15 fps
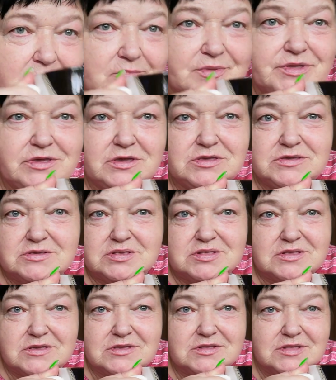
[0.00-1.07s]
Мне не
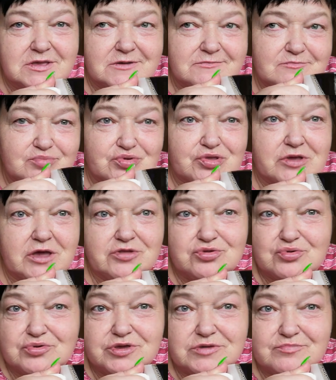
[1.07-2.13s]
стыдно, пускай
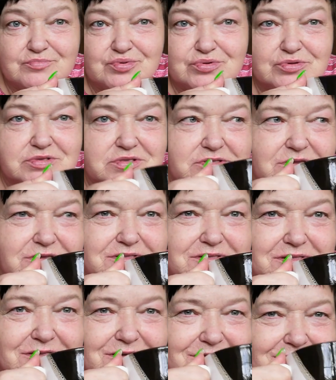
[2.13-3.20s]
другим будет стыдно.